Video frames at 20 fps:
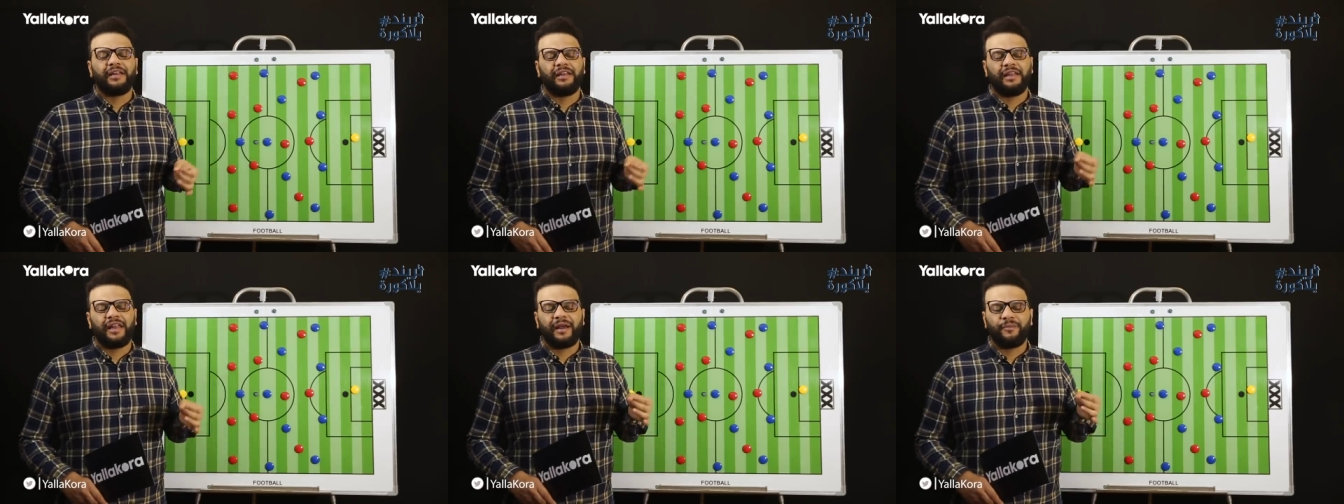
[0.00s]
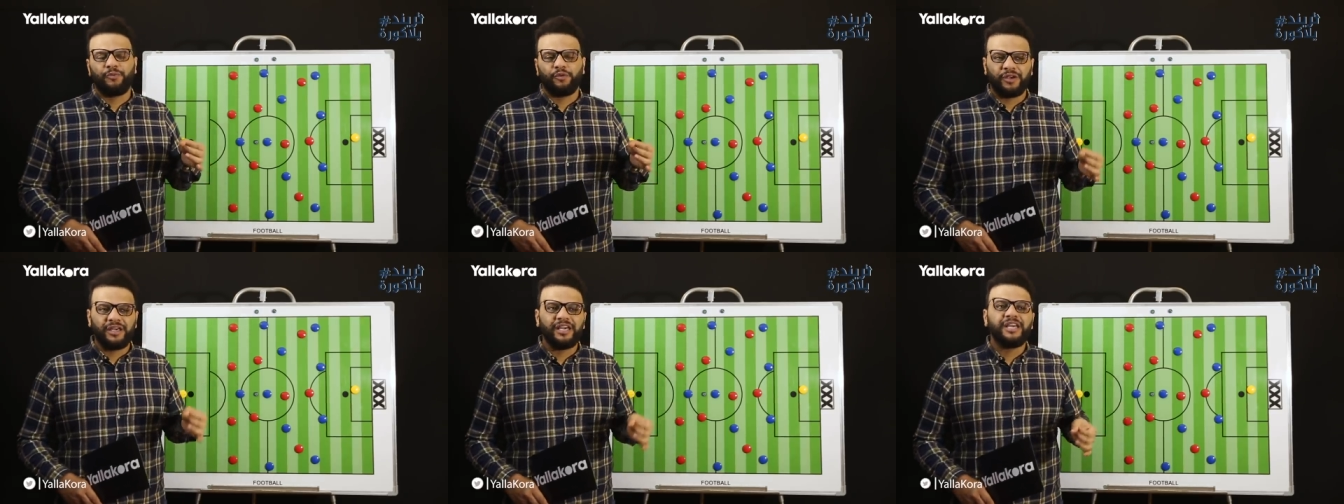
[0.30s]

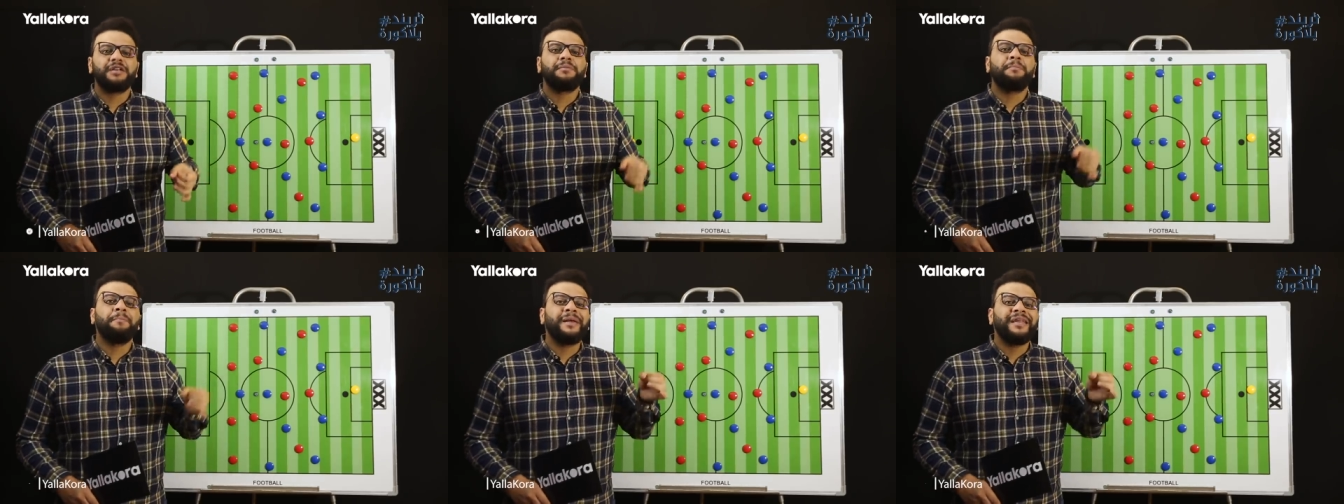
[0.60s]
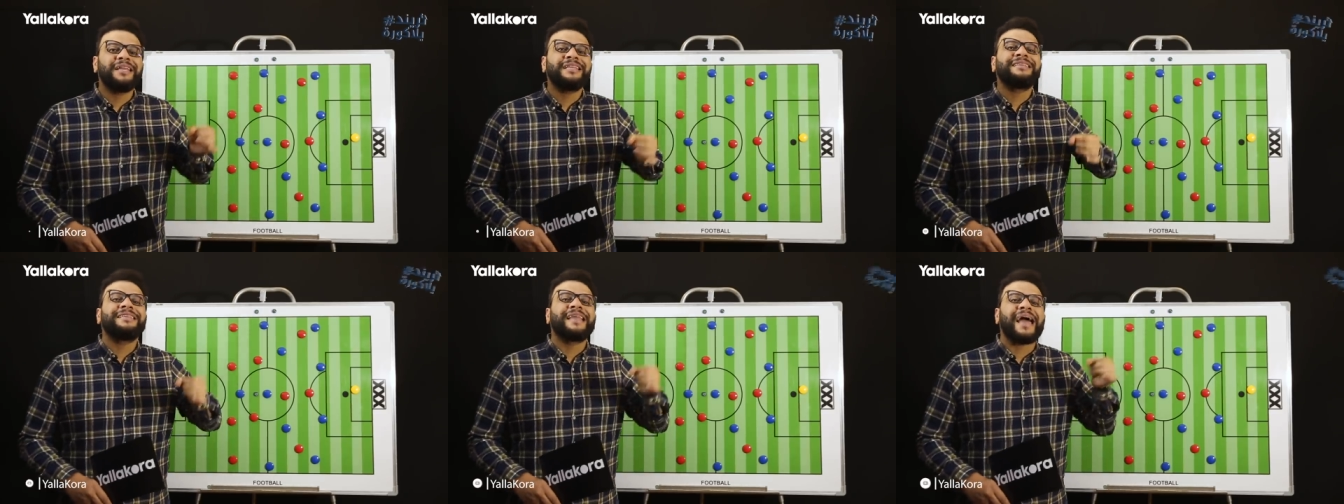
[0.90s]
لابو قير
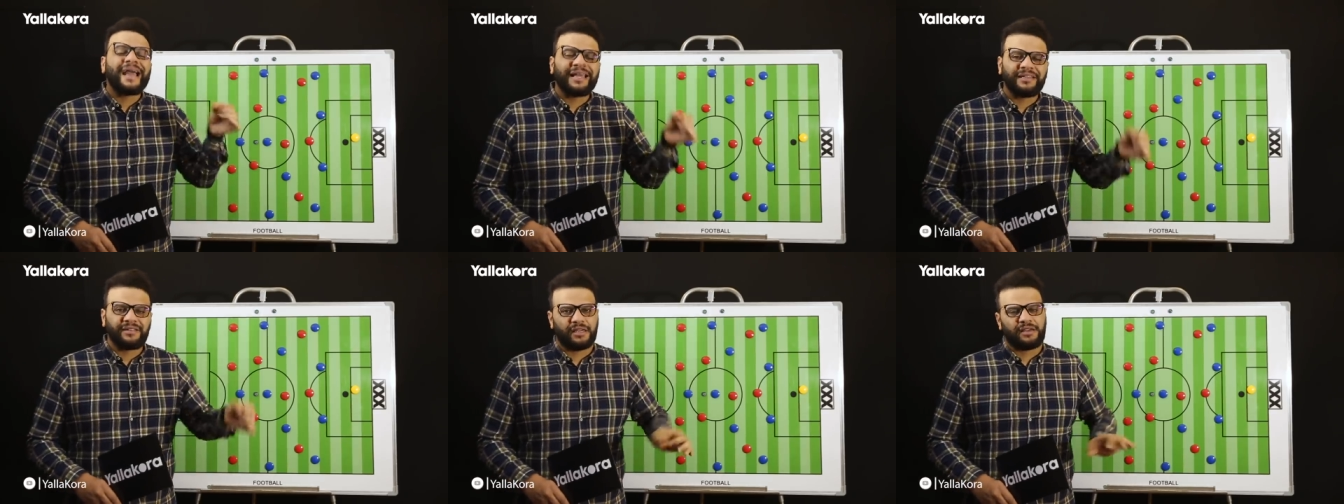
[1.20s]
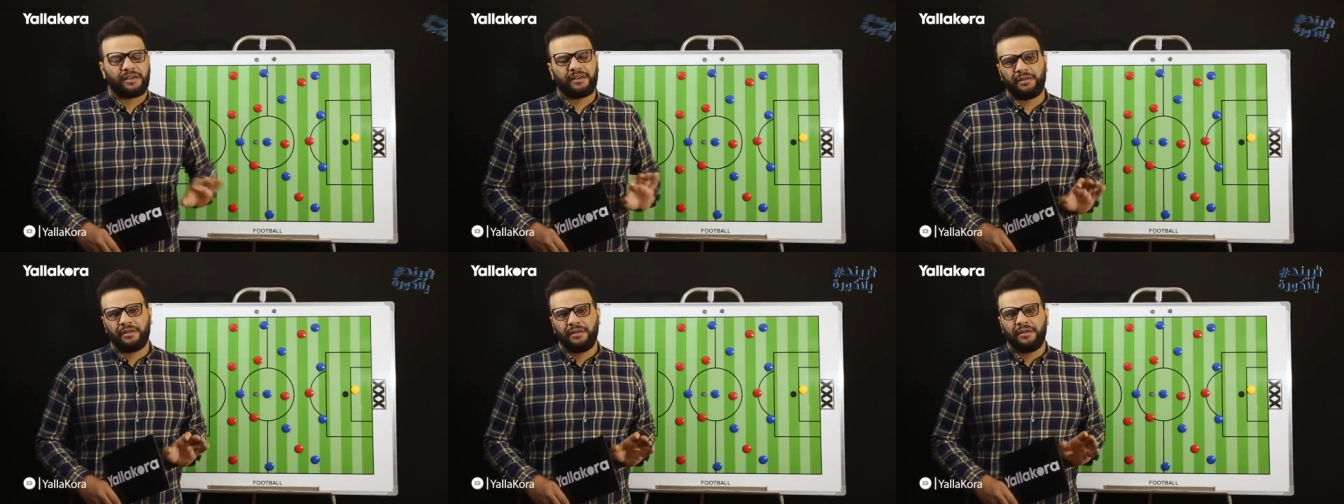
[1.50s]
من
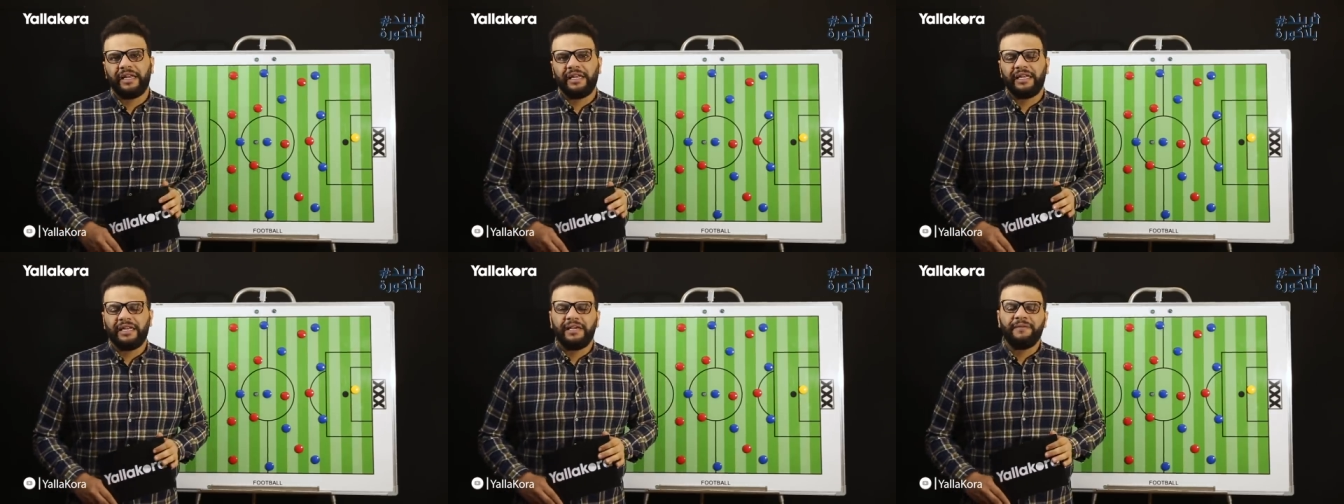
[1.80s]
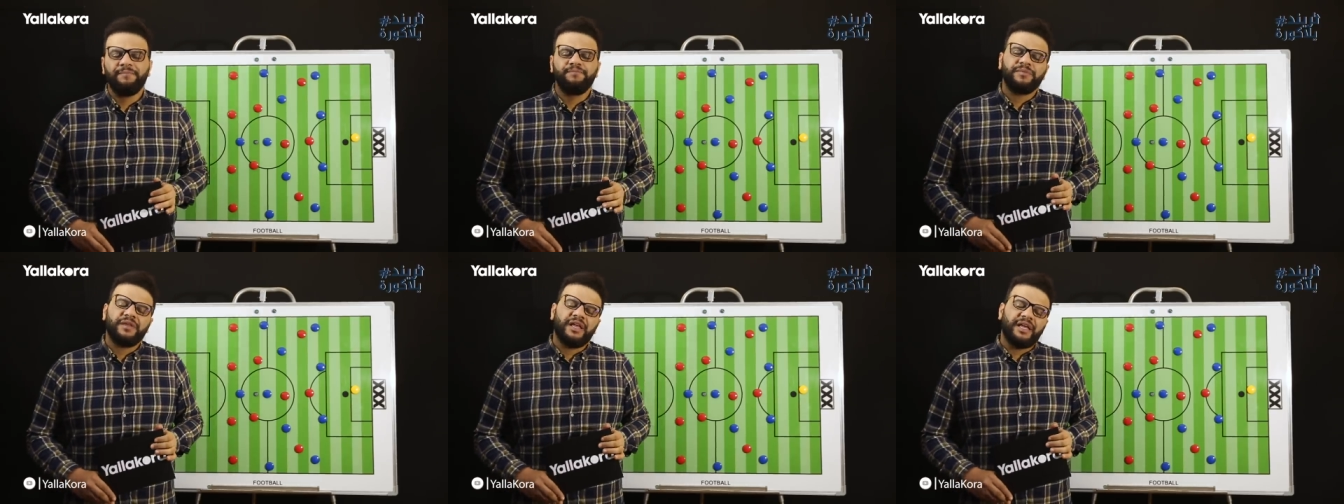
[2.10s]
التكتيك اللي